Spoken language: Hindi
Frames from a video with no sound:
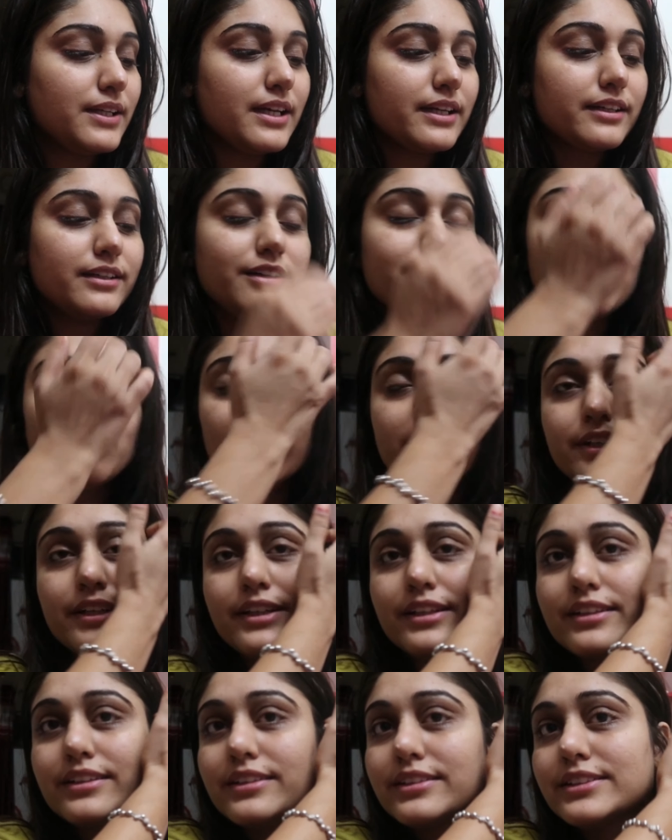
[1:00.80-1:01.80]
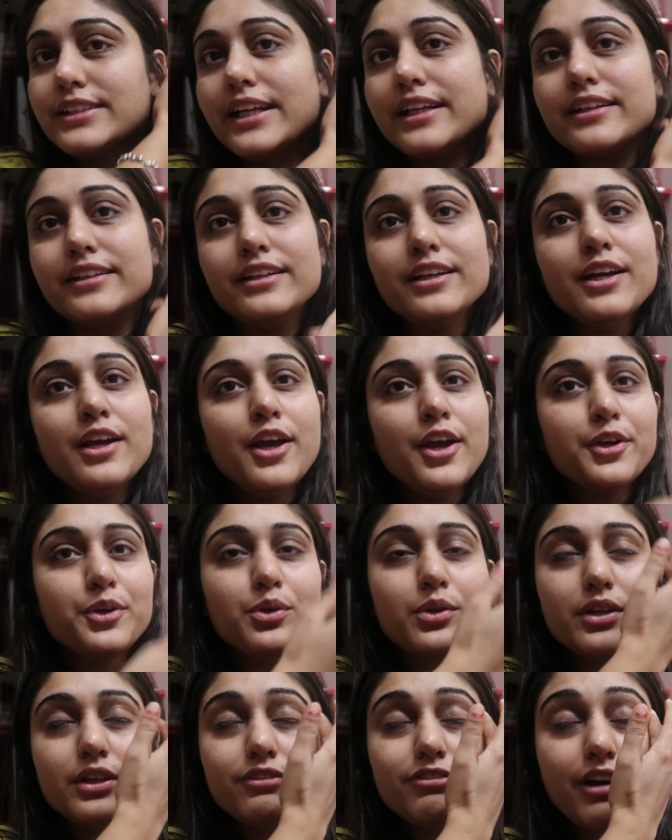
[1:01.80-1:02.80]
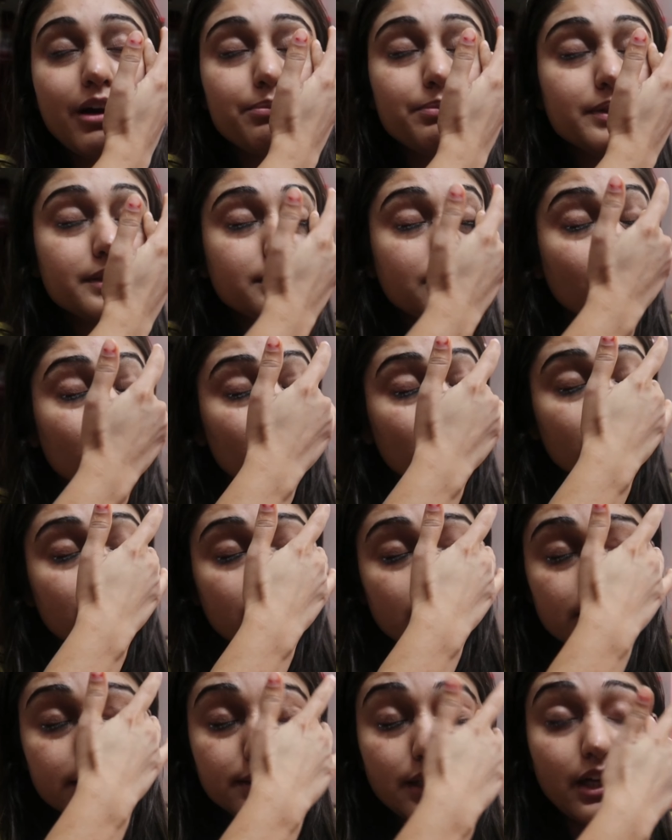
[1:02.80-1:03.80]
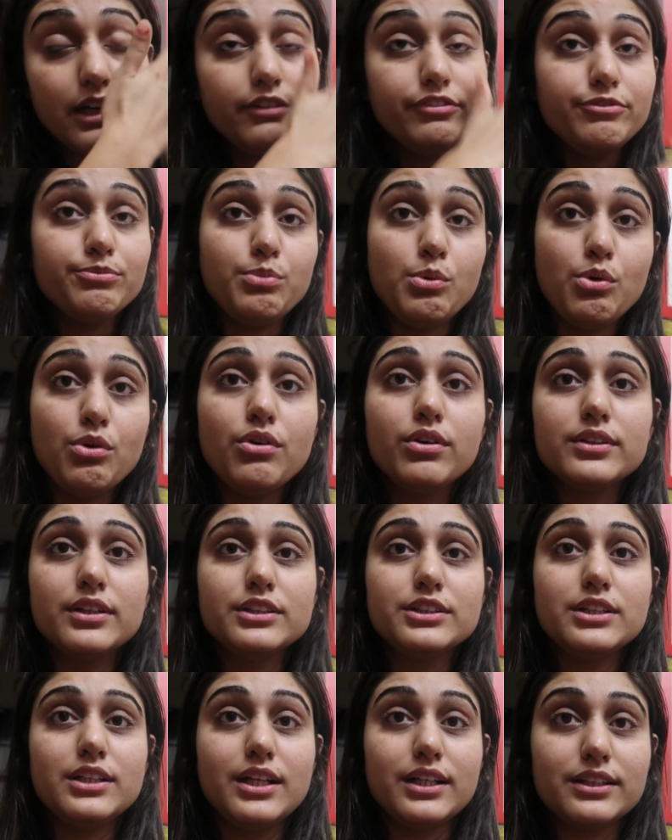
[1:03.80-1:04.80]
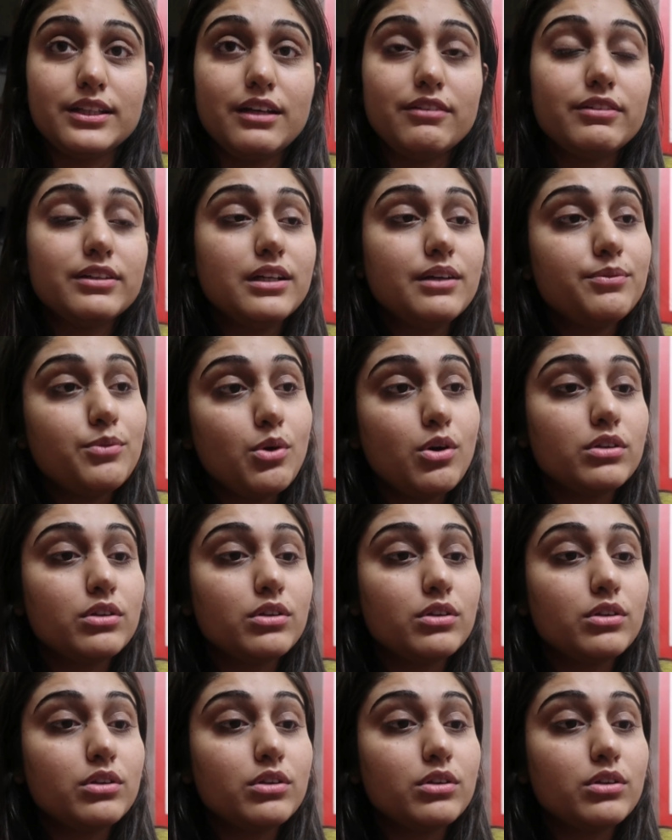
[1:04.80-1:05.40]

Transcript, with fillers: पहले आगे ना वो क्लीनिंग कर जाएंगी क्योंकि वापस आओ तो घर साफ बहुत अच्छा लगता है वरना